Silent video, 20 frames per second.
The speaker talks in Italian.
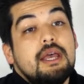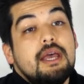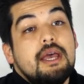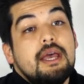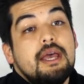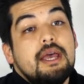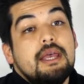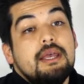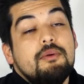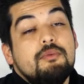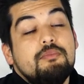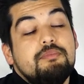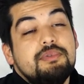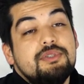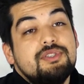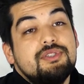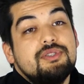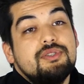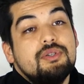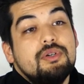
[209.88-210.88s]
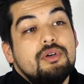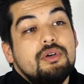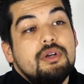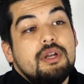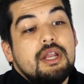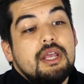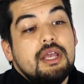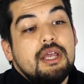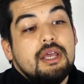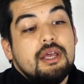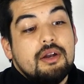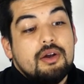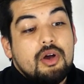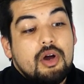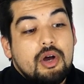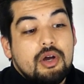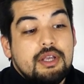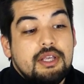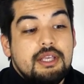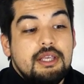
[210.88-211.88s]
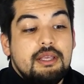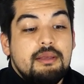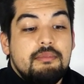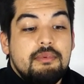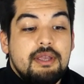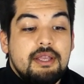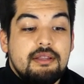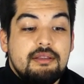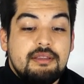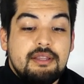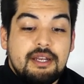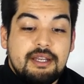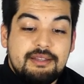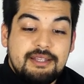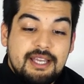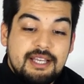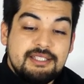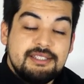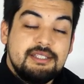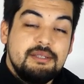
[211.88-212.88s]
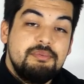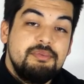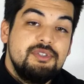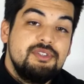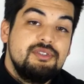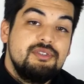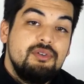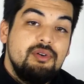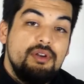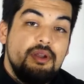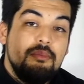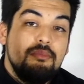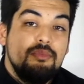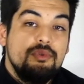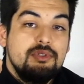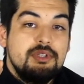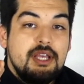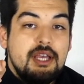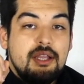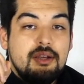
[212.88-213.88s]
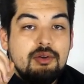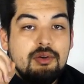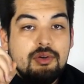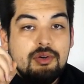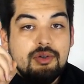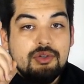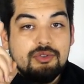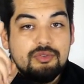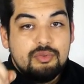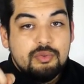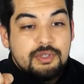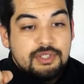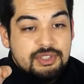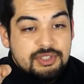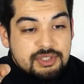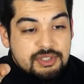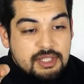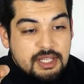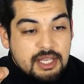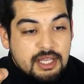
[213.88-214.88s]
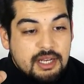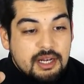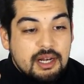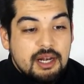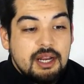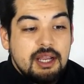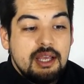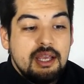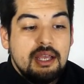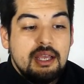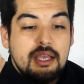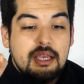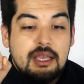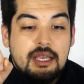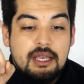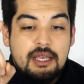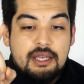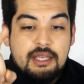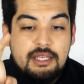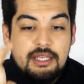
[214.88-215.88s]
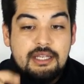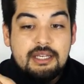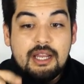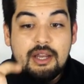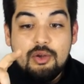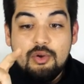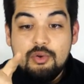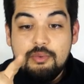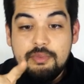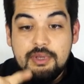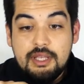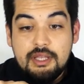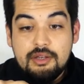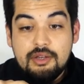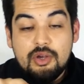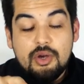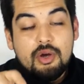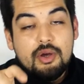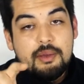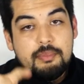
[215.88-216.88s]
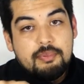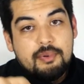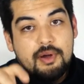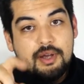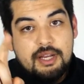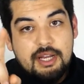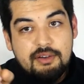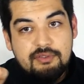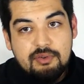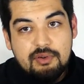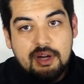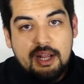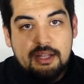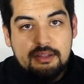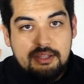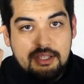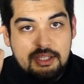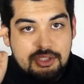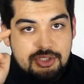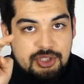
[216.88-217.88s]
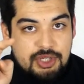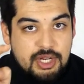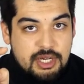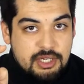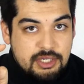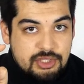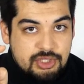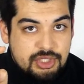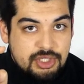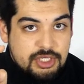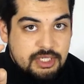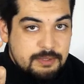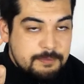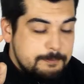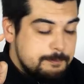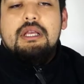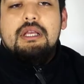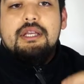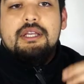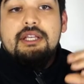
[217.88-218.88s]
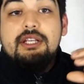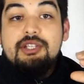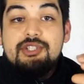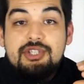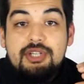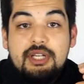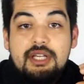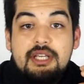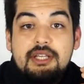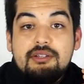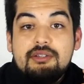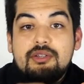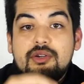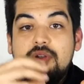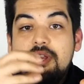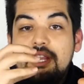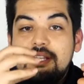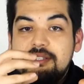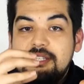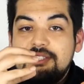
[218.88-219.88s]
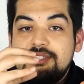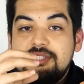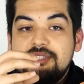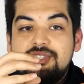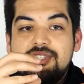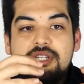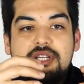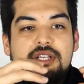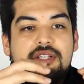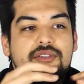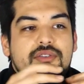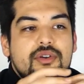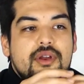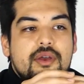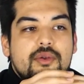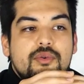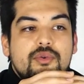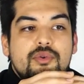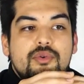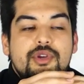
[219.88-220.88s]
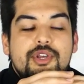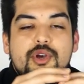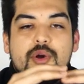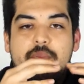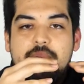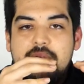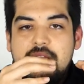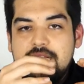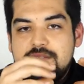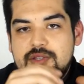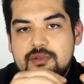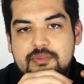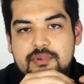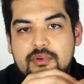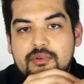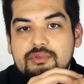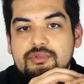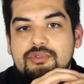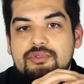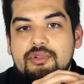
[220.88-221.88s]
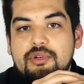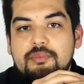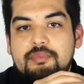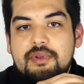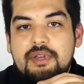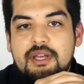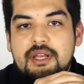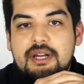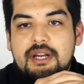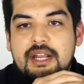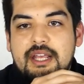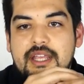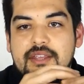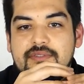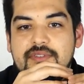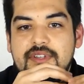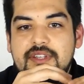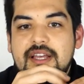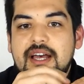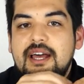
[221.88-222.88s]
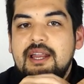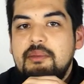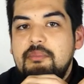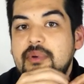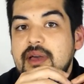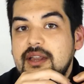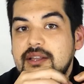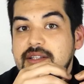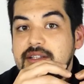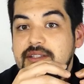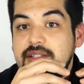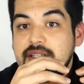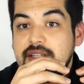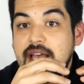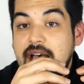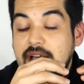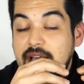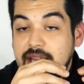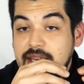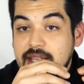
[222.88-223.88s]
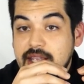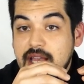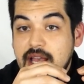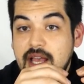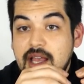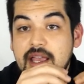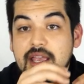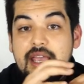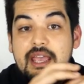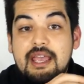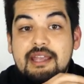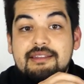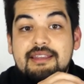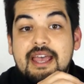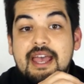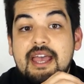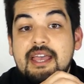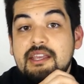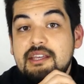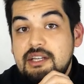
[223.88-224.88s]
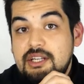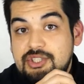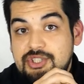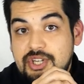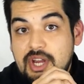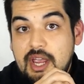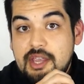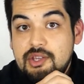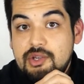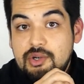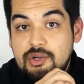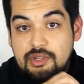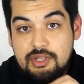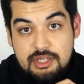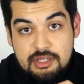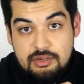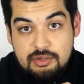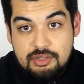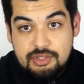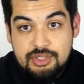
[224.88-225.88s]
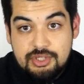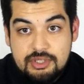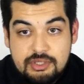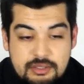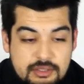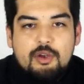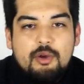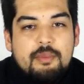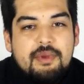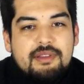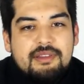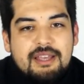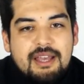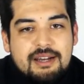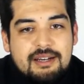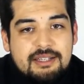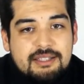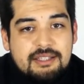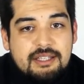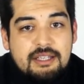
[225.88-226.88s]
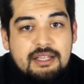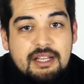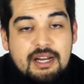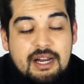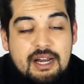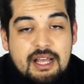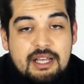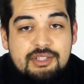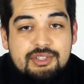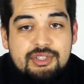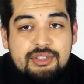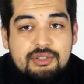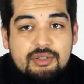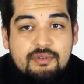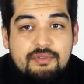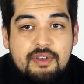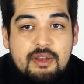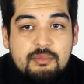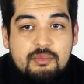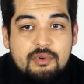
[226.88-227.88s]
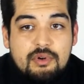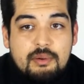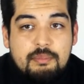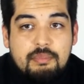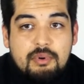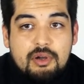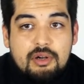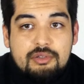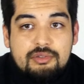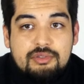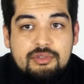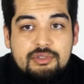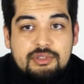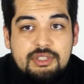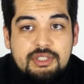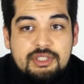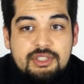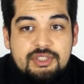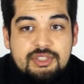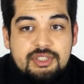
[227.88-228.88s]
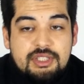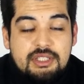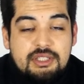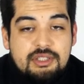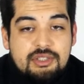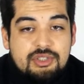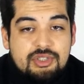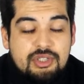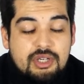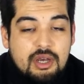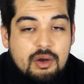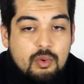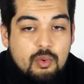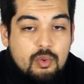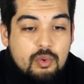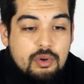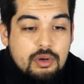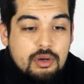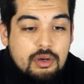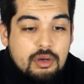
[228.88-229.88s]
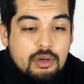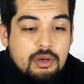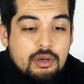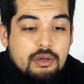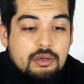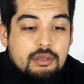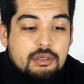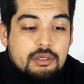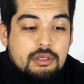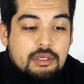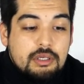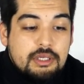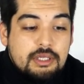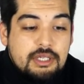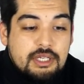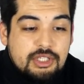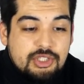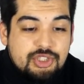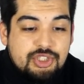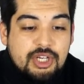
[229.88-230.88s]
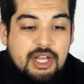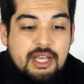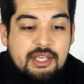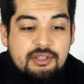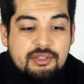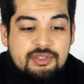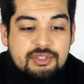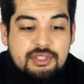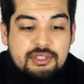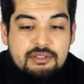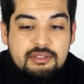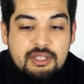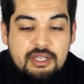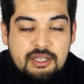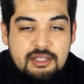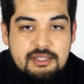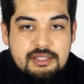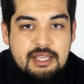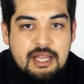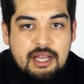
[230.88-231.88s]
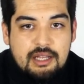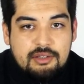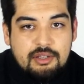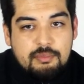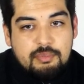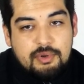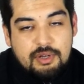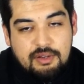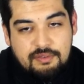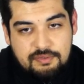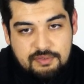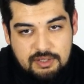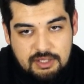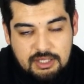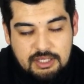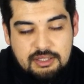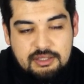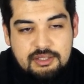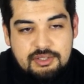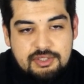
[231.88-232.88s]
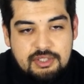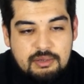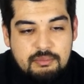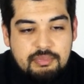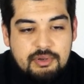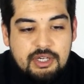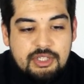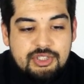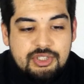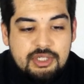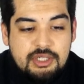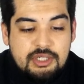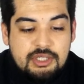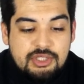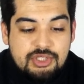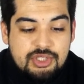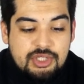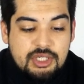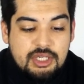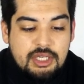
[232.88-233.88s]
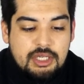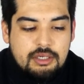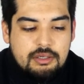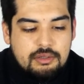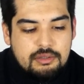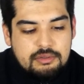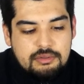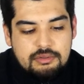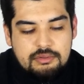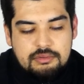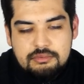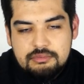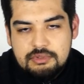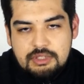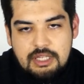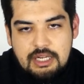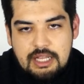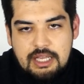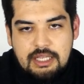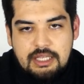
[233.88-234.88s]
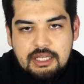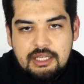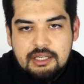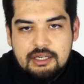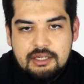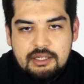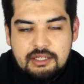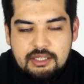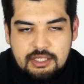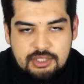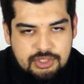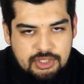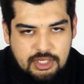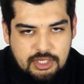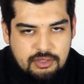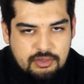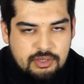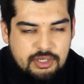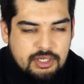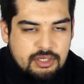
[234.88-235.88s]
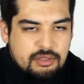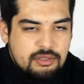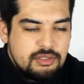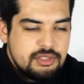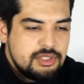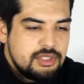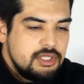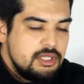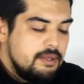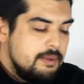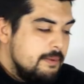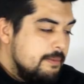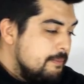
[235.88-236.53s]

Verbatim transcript: è un pistone Rocky, mentre testa pistone è un modello Twister in alluminio e poi lavorati al CNC. Il cilindro e la testa cilindro è un unico pezzo appunto per evitare perdite d'aria ed è in acciaio inox. Come terna di ingranaggi troviamo un rapporto di 16 a 1 eh, in acciaio sinterizzato e poi rifiniti sempre al CNC con un delayer in acciaio inox.